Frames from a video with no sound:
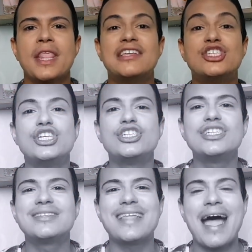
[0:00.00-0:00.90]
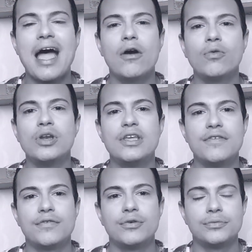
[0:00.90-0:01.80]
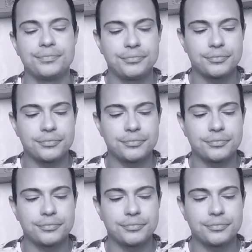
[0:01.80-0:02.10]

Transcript: Digitar o livro.